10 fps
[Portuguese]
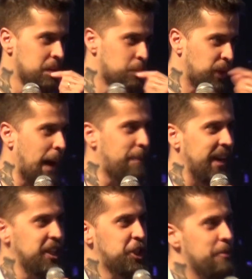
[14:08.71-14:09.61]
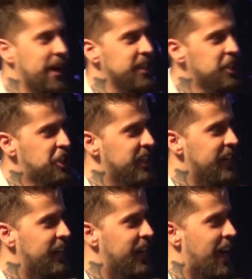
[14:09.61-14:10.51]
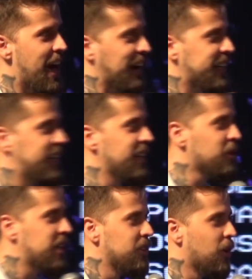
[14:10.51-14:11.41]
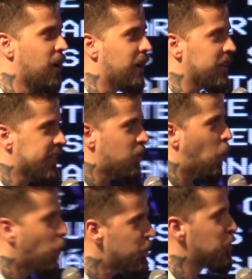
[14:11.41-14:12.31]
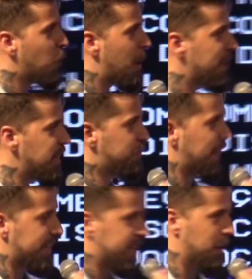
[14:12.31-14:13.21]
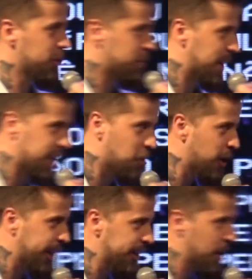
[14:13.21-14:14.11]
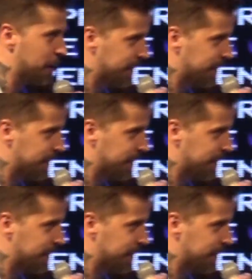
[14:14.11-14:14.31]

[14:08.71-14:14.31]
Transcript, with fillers: Porque aparentemente é aquilo que nós continuamente fazemos, mas agora não a